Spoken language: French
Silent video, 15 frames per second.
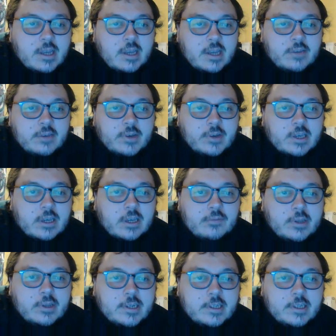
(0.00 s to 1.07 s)
Elle va
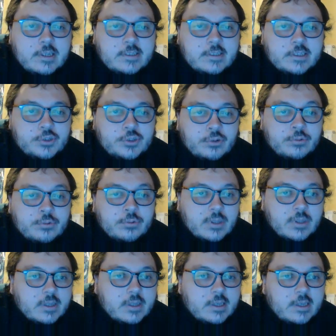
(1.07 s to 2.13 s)
gravir les, échelons
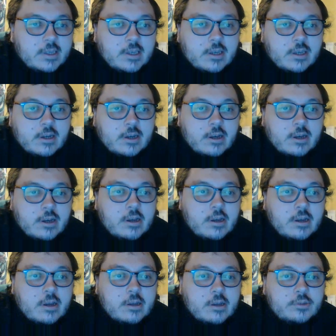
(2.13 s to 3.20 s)
et
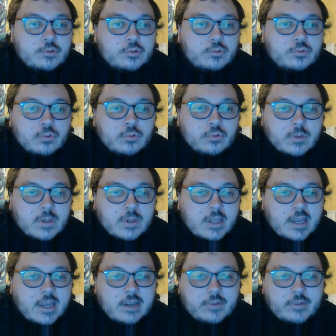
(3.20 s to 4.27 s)
euh, du coup,
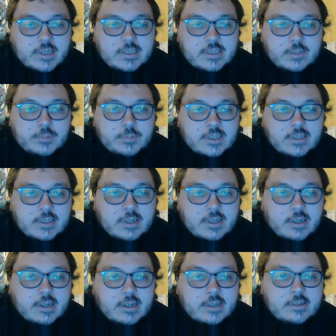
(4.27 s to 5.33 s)
elle va accepter
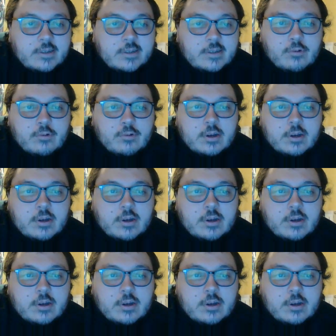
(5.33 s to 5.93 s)
d'avoir